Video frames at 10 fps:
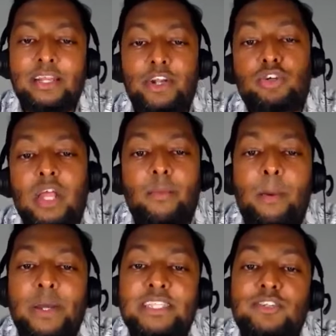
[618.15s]
ডক্টর
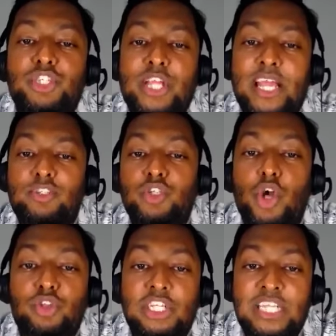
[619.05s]
মোহাম্মদ ইউনুসকে একজন
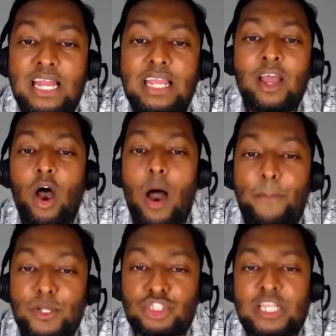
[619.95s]
শক্তিশালী
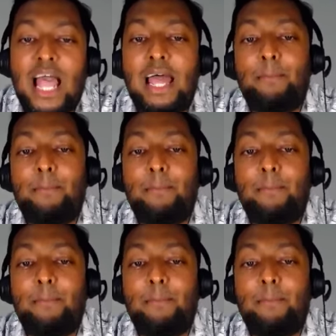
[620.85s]
অবস্থার